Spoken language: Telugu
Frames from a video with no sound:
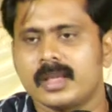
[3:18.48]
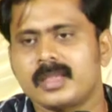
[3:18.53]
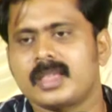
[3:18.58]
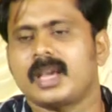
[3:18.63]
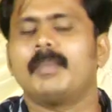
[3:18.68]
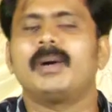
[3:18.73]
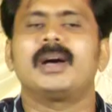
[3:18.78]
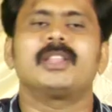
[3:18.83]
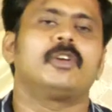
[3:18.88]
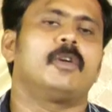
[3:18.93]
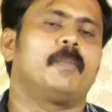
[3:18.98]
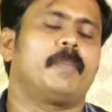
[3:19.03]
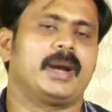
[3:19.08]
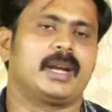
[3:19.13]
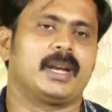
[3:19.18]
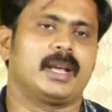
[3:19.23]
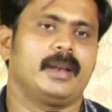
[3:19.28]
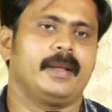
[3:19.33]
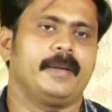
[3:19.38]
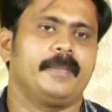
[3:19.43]
సమాధిలో
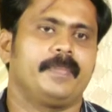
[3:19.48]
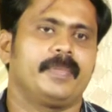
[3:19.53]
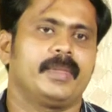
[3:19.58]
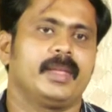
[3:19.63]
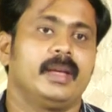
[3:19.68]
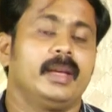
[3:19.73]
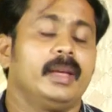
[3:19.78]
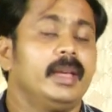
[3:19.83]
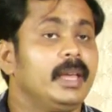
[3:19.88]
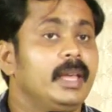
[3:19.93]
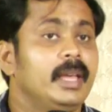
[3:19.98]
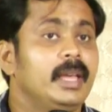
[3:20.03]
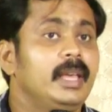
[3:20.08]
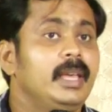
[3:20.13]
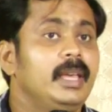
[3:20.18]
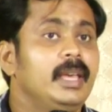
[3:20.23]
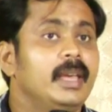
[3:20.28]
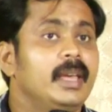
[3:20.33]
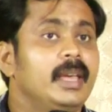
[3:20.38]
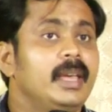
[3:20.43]
పెట్టాలి
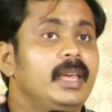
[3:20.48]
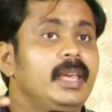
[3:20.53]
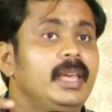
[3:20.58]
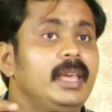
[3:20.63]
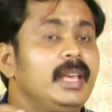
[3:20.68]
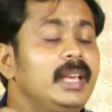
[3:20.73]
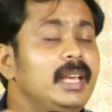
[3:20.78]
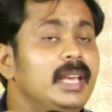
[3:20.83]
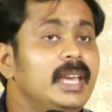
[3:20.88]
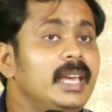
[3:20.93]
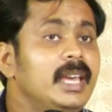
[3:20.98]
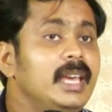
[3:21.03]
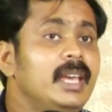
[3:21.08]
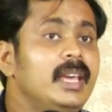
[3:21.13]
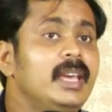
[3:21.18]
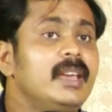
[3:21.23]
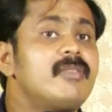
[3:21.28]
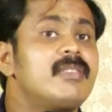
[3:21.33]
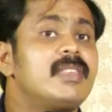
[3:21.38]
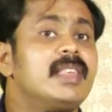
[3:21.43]
ఈ
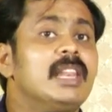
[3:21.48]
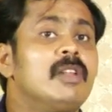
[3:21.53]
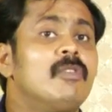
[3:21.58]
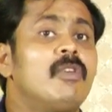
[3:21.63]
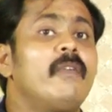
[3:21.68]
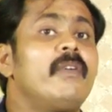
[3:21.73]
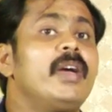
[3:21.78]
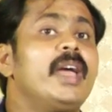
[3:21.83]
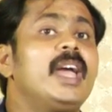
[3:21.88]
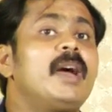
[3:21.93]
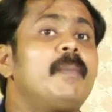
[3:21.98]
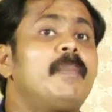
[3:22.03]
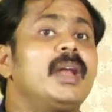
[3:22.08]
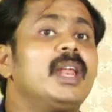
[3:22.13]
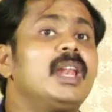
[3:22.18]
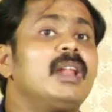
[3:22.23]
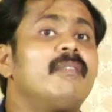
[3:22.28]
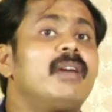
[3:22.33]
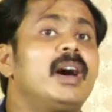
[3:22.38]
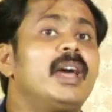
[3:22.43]
సిలువ
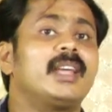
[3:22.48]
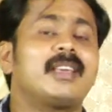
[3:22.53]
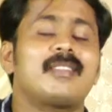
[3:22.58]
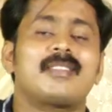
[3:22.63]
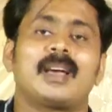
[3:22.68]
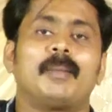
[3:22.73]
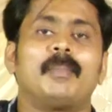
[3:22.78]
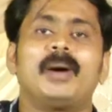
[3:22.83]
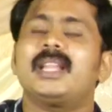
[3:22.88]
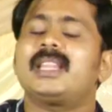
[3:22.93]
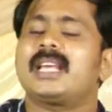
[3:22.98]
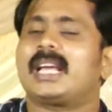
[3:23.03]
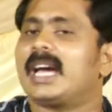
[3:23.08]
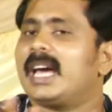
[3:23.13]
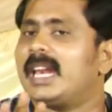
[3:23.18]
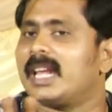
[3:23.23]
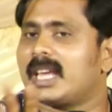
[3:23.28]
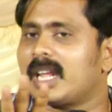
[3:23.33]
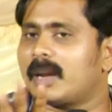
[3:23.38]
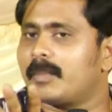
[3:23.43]
వేయబడిన వారికి సమాధి
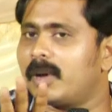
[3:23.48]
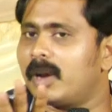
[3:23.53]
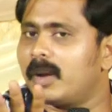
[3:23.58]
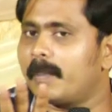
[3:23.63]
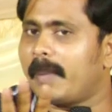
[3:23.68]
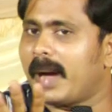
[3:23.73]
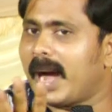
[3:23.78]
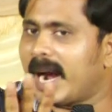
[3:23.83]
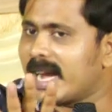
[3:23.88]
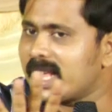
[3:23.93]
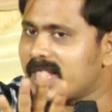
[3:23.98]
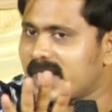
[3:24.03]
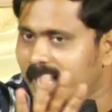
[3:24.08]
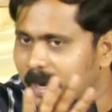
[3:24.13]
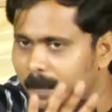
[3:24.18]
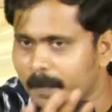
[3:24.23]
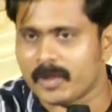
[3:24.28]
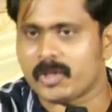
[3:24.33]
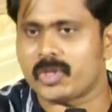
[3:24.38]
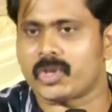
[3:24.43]
కార్యక్రమాలు బాగా
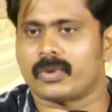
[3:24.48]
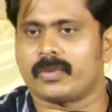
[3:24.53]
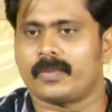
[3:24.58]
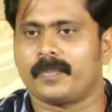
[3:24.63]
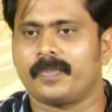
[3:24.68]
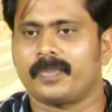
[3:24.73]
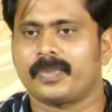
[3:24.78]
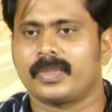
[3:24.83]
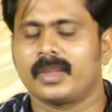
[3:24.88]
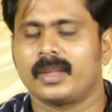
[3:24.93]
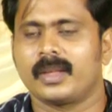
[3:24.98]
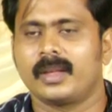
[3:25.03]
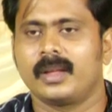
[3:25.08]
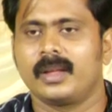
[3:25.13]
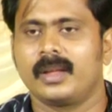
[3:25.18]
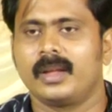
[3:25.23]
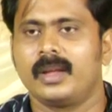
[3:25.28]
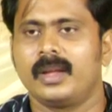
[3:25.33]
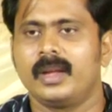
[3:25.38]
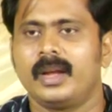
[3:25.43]
జరిపించరు
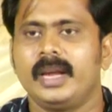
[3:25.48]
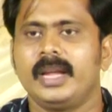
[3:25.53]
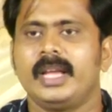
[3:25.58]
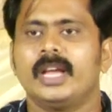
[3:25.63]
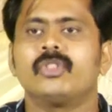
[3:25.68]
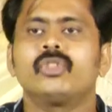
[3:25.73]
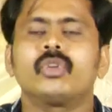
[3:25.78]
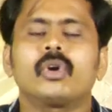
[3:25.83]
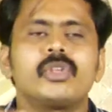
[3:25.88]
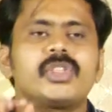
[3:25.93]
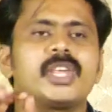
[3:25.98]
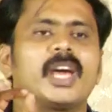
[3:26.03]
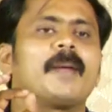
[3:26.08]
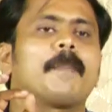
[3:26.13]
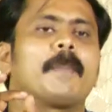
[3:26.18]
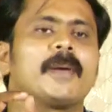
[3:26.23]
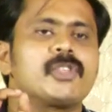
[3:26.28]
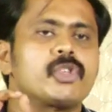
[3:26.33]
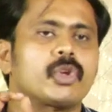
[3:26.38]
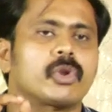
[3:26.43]
ఎందుకు
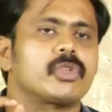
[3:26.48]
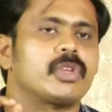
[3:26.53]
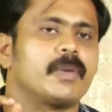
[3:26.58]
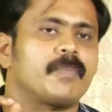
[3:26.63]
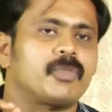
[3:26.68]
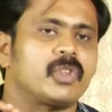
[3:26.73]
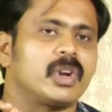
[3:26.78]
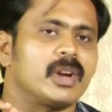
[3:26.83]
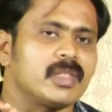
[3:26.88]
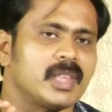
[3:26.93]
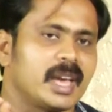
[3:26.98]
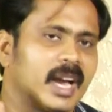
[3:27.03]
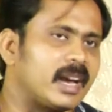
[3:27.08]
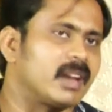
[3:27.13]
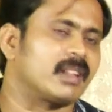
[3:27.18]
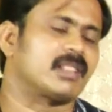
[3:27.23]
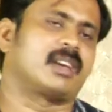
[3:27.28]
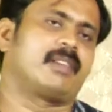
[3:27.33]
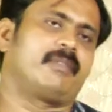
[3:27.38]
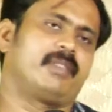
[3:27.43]
జరిపించారో చెప్తున్నాను
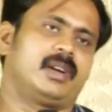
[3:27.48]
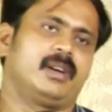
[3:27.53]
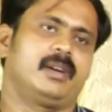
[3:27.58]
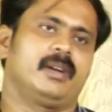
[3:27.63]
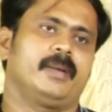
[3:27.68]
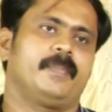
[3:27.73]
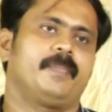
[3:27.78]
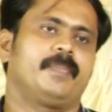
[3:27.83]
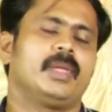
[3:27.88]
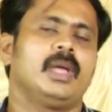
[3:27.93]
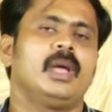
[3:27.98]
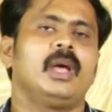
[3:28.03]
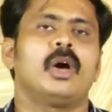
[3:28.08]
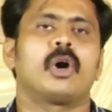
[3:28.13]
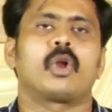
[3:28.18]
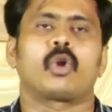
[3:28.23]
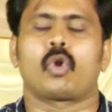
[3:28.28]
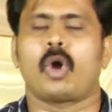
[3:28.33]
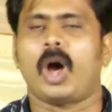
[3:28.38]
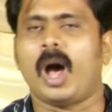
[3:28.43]
జాగ్రత్తగా వినండి
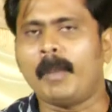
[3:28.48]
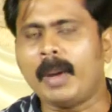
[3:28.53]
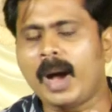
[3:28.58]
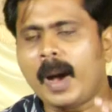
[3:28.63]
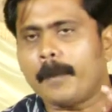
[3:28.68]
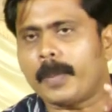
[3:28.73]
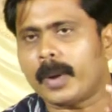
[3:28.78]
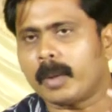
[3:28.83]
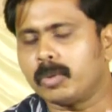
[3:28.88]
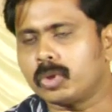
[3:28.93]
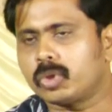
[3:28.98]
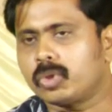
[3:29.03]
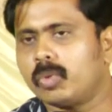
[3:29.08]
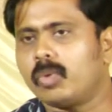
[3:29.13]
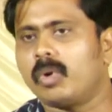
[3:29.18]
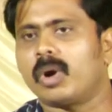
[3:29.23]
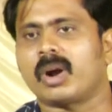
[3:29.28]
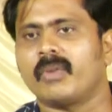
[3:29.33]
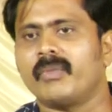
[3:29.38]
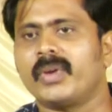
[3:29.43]
రోమా ప్రభుత్వం
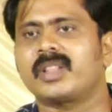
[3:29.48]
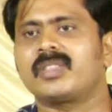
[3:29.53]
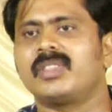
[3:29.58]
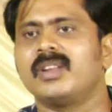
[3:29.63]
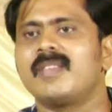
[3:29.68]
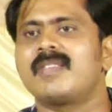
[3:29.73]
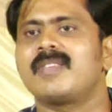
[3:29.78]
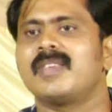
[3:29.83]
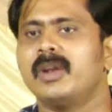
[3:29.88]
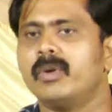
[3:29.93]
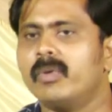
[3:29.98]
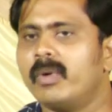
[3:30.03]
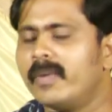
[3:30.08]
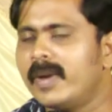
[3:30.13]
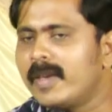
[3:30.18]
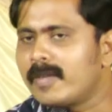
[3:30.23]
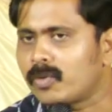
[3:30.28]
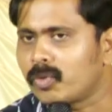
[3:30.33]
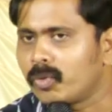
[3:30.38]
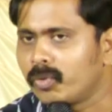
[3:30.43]
ఒక వ్యక్తిని సిలువ
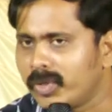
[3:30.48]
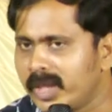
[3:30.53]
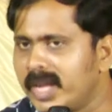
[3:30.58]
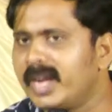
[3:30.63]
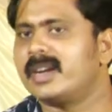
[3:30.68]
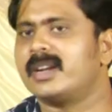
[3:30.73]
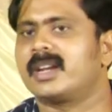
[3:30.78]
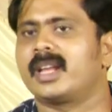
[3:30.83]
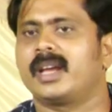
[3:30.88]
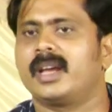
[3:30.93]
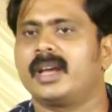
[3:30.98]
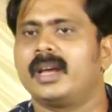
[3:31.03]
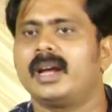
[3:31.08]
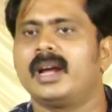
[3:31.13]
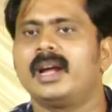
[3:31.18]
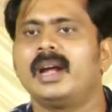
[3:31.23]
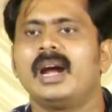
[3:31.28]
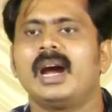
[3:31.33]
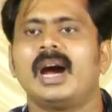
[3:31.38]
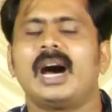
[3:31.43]
వేస్తుంది అంటే
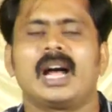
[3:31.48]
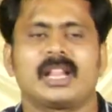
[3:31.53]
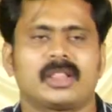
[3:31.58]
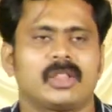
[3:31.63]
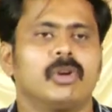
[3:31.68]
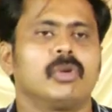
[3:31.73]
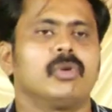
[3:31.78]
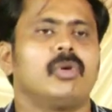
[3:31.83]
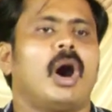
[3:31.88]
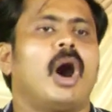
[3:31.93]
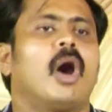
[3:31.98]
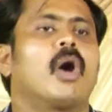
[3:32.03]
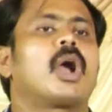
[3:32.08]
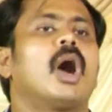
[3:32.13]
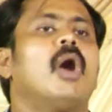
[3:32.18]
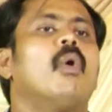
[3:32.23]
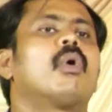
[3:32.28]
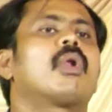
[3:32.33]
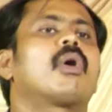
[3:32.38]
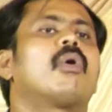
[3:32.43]
అతడు
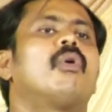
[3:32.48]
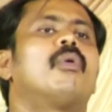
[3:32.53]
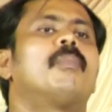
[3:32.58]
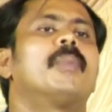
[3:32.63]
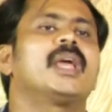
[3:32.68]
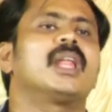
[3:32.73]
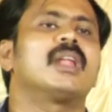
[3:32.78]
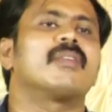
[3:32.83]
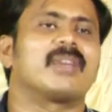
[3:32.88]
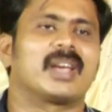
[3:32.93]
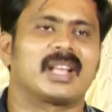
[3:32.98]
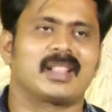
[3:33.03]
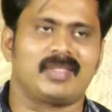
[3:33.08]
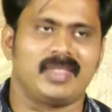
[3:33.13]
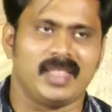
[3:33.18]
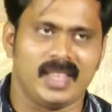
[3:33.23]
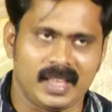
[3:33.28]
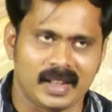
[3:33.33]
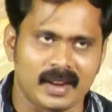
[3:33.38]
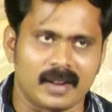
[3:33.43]
అగౌరవమైన
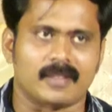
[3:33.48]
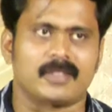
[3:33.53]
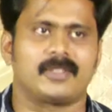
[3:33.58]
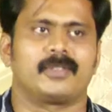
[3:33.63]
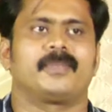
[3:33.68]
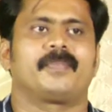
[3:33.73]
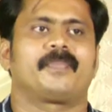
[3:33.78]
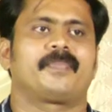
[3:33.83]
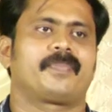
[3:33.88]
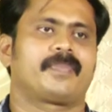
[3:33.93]
వ్యక్తి అని అర్థం